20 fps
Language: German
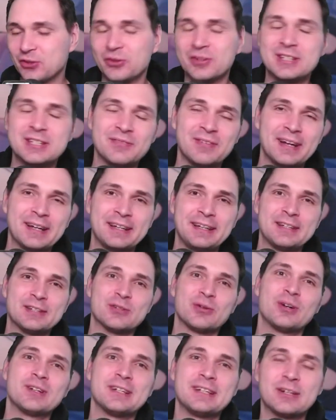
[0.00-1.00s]
Und zwar geht
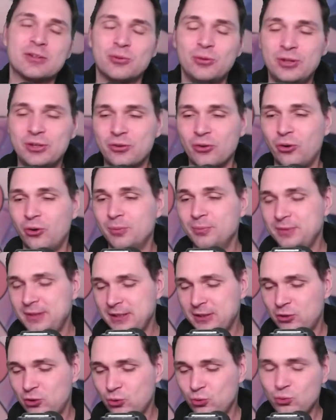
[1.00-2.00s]
es heute natürlich um
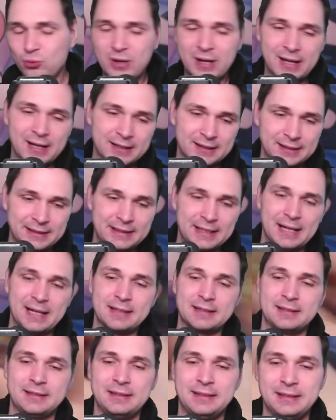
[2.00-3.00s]
die lurak
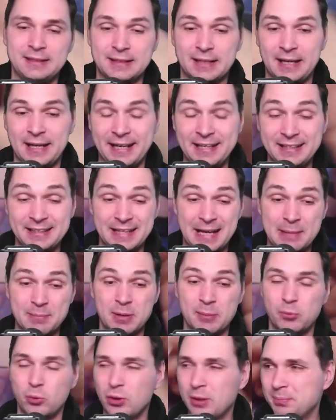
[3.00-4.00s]
jagd die ich ja eigentlich
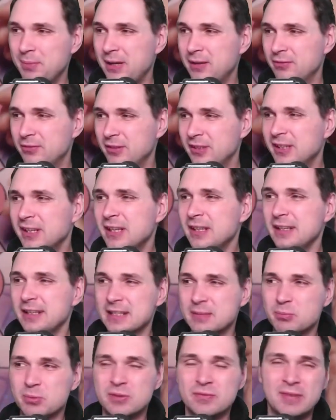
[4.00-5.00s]
einmal im Monat machen will.
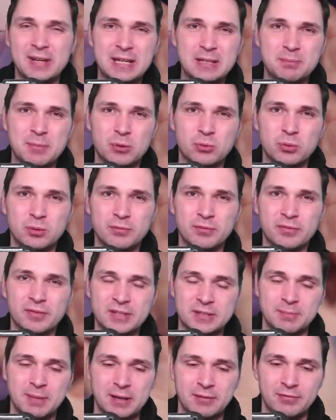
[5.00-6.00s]
Jetzt müssen wir echt mal gucken, wie wir
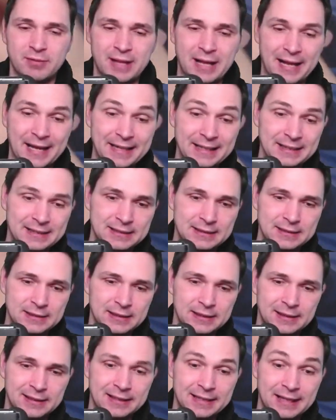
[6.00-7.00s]
das machen, weil eigentlich
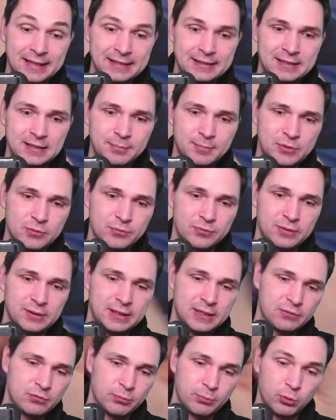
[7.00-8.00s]
kann ich nicht mehr so viel
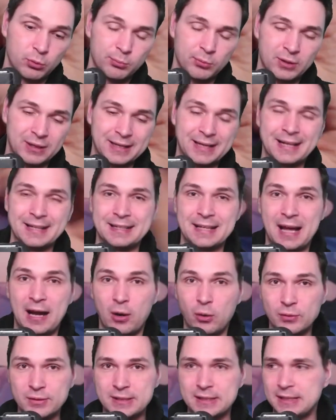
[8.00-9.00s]
Geld für Pokémon-Karten
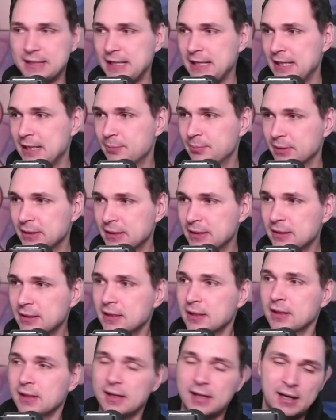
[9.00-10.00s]
ausgeben.
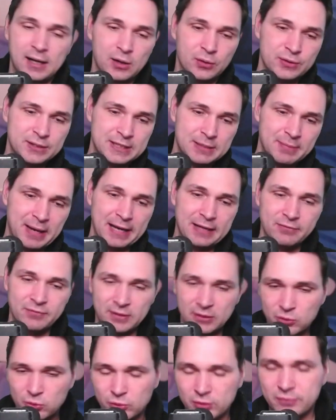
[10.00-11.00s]
Aus dem
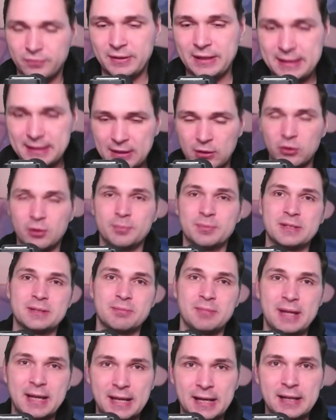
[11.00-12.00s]
einfachen Grund, weil ich auch noch ein
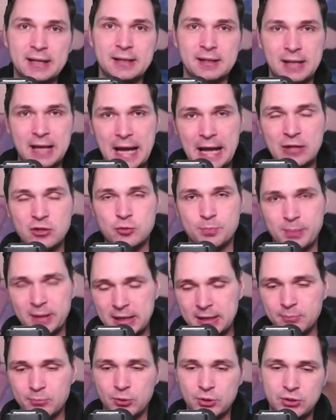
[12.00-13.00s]
bisschen mehr
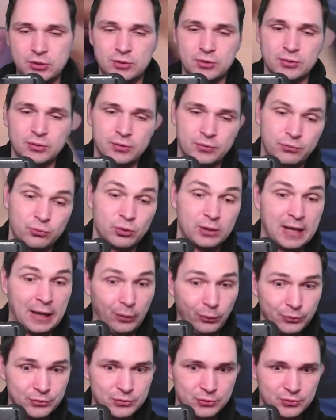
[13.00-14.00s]
ansparen möchte für ein
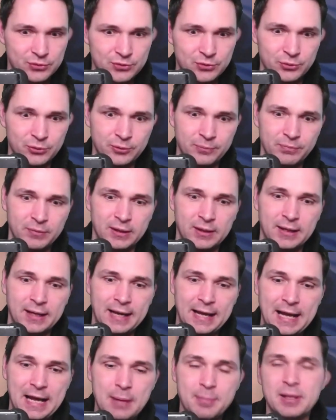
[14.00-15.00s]
Haus und so.
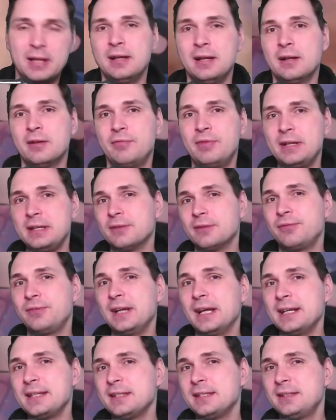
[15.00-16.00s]
Aber wenn ihr
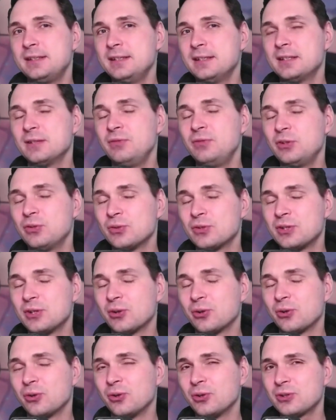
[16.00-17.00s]
fleißig diese Videos hier
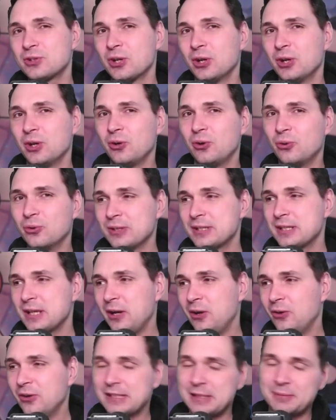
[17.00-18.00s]
guckt und
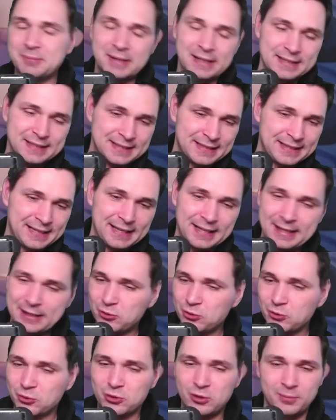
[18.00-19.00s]
auch dem ganzen Like
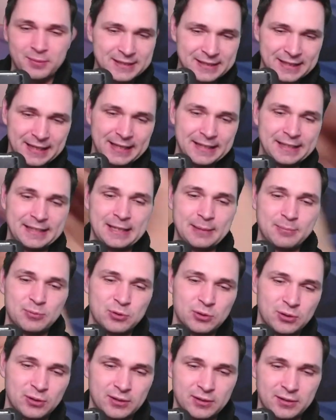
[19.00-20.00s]
und einen Kommentar
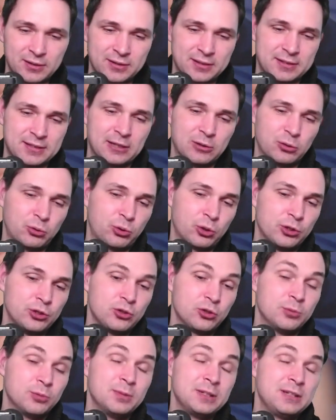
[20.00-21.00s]
gebt, äh, dann könnt
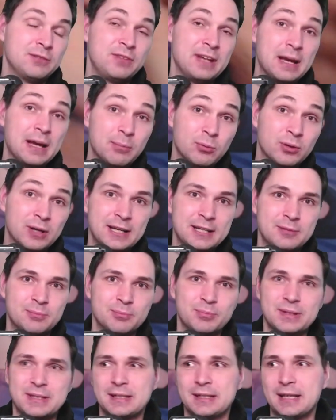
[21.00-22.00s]
ihr über die Werbung halt
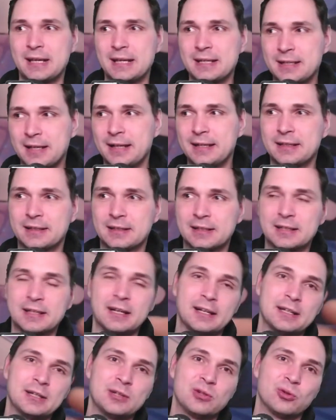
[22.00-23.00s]
ein bisschen Geld
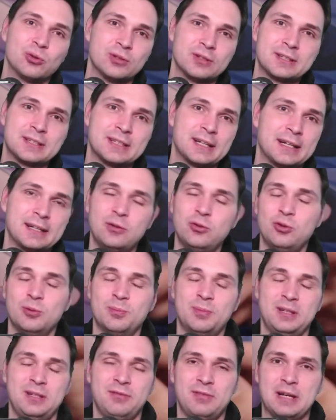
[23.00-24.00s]
reinknallen und dann
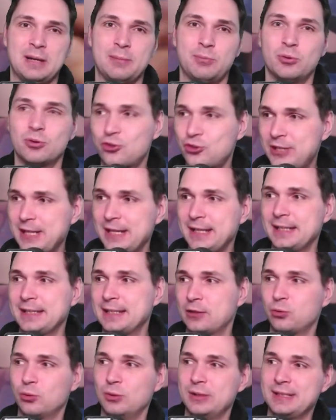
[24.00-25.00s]
über die Werbung stecke ich
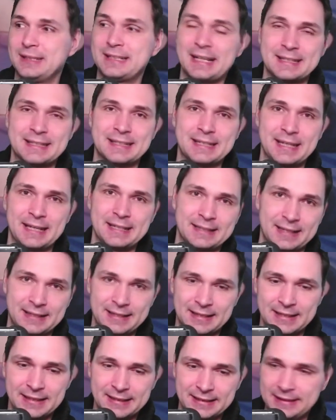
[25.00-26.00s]
natürlich das Geld
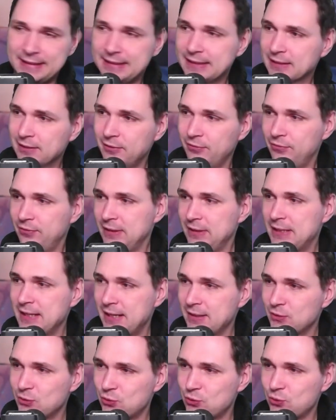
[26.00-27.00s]
dann hier
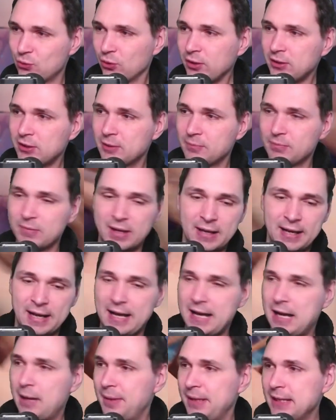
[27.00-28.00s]
wieder zurück.
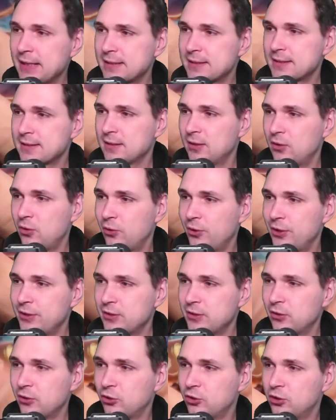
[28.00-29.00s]
Aber jetzt,
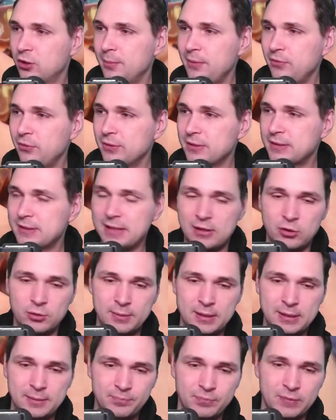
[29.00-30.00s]
heute kümmern wir uns
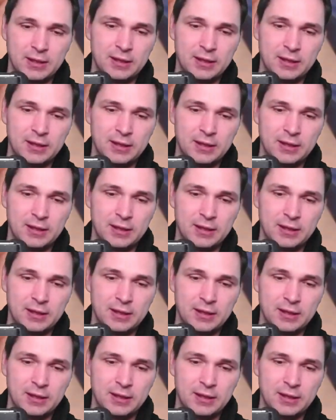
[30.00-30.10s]
darüber.